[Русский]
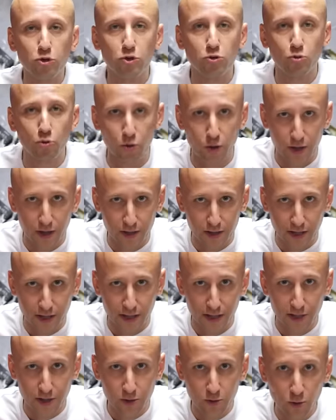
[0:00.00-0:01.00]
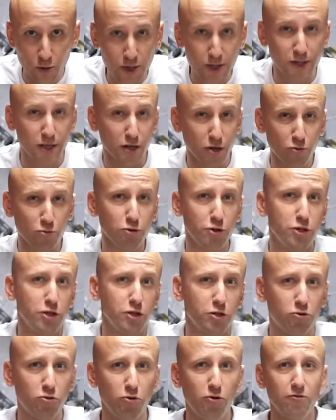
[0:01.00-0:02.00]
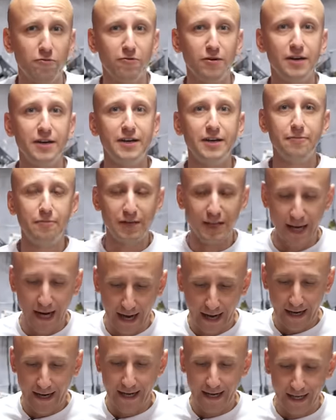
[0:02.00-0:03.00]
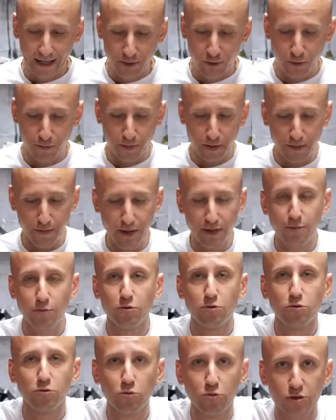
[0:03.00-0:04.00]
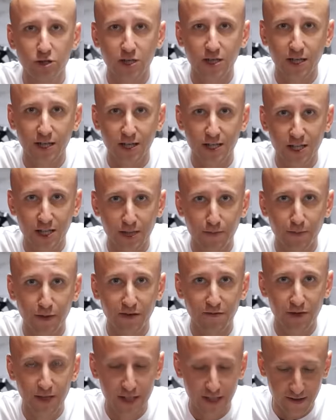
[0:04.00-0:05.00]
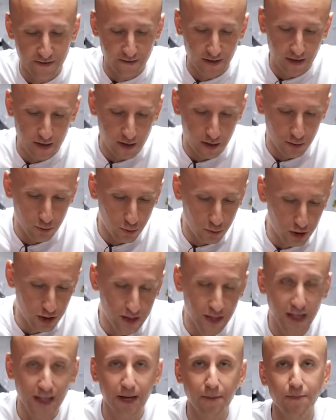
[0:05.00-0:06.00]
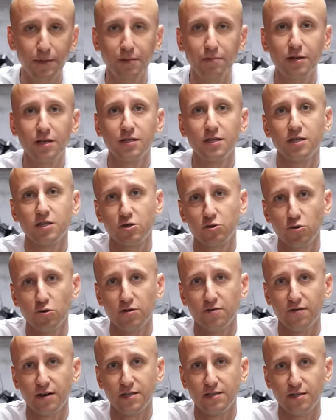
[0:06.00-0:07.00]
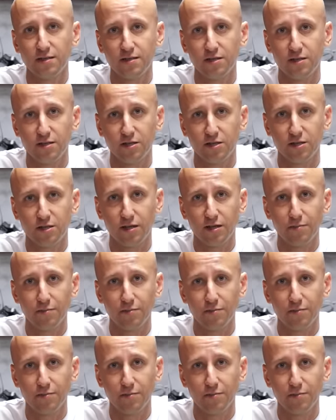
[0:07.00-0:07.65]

ускоренный износ ручейкового ремня. Эту проблему лучше решить превентивно. Служит она примерно 120 тысяч